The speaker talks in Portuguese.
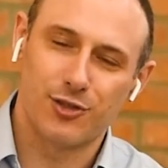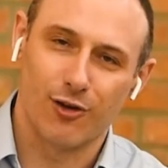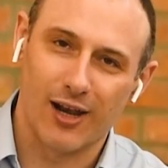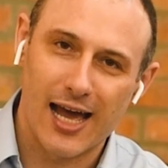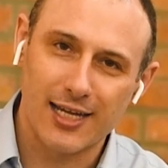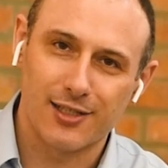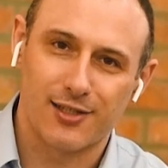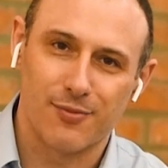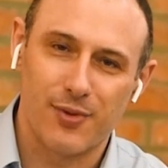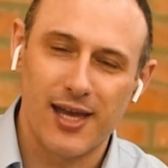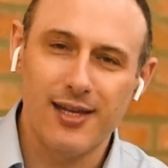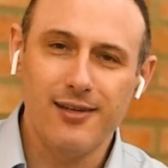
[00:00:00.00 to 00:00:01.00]
o seu like
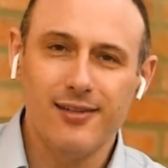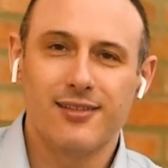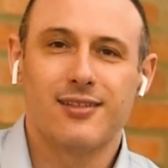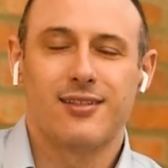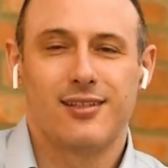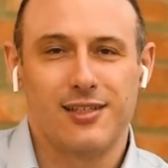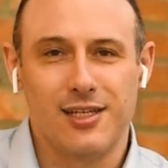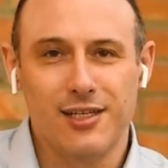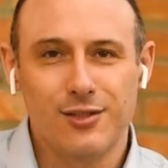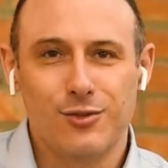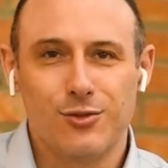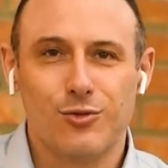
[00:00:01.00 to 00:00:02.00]
também
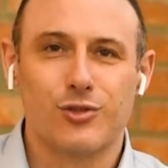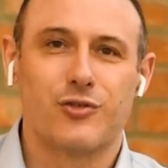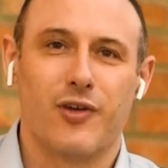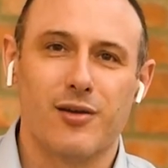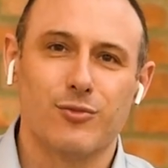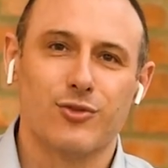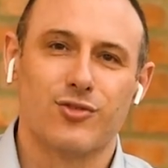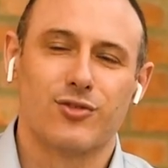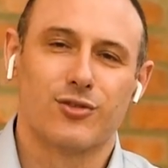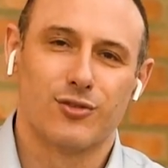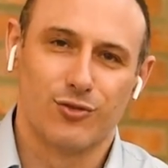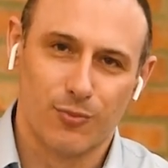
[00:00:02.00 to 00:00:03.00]
e nos
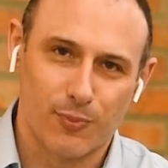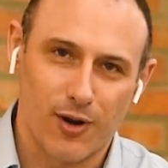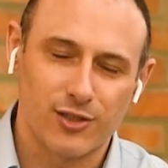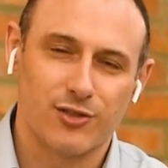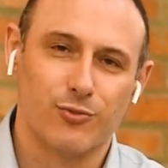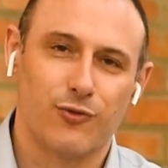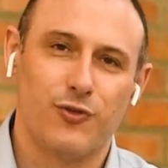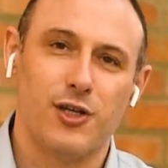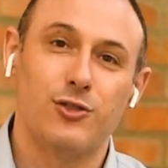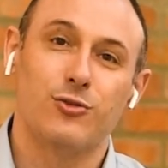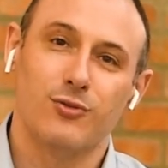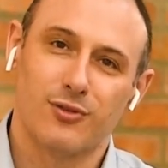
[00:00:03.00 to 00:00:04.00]
vemos no próximo
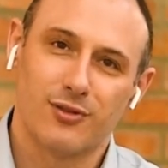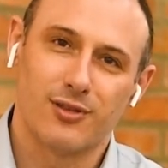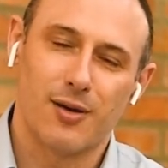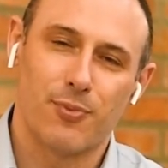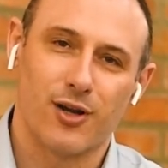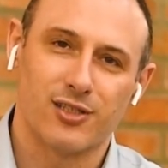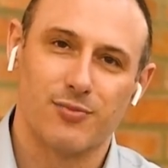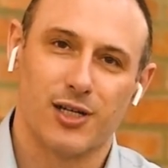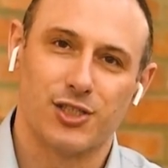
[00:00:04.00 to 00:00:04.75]
vídeo, na próxima